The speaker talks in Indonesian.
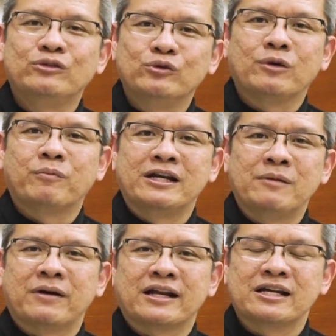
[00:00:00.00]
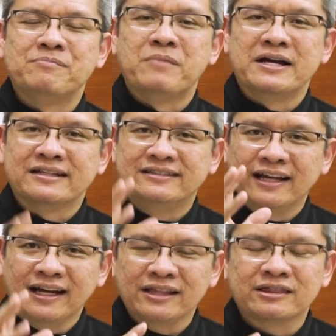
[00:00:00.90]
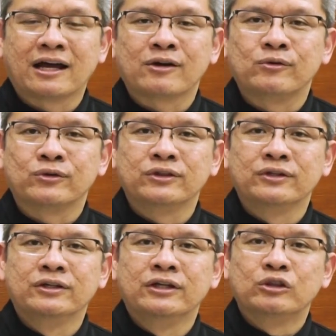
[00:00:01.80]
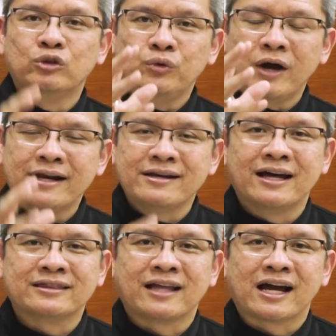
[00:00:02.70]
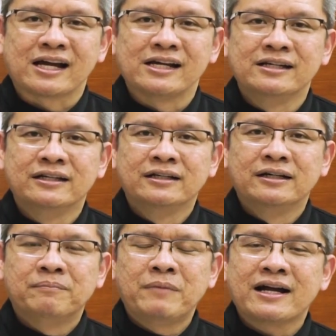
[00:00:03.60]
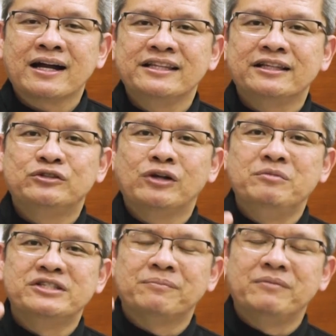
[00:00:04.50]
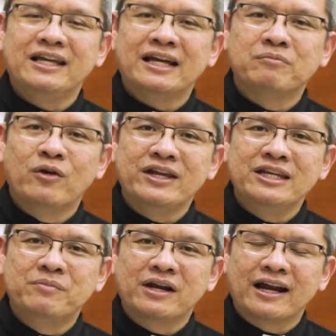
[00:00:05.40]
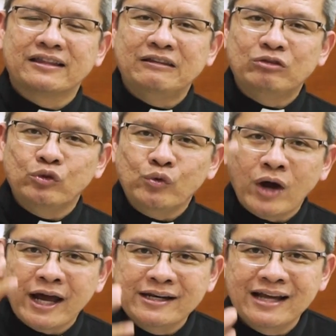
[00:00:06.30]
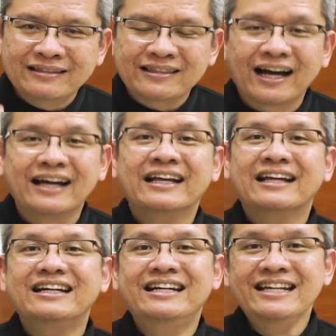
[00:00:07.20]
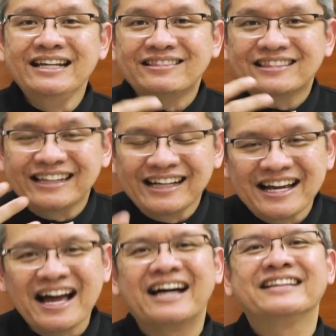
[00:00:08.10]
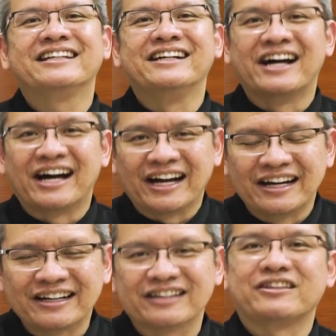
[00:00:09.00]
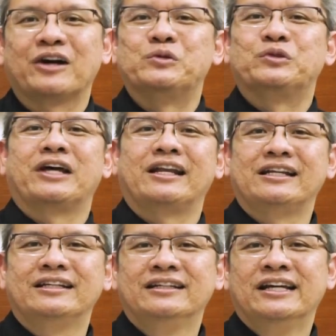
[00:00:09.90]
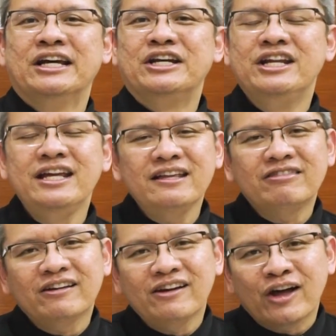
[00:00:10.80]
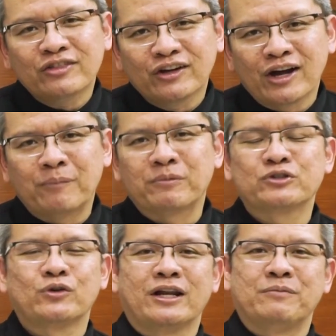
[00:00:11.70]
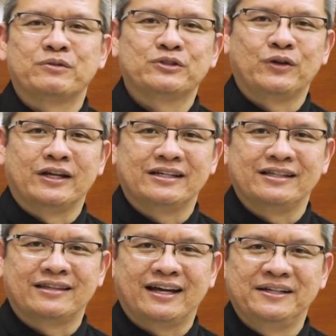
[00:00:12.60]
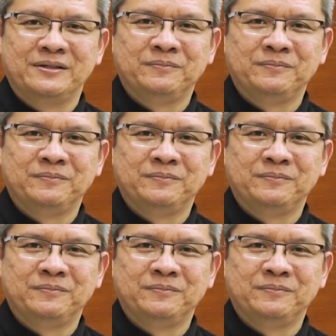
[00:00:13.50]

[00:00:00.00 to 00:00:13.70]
itu kepada para gembala, jangan takut, Tuhan datang. Maka kita juga bisa melihat bahwa ini berarti Tuhan datang di tengah-tengah ketakutan. Di tengah-tengah persoalan-persoalan kita.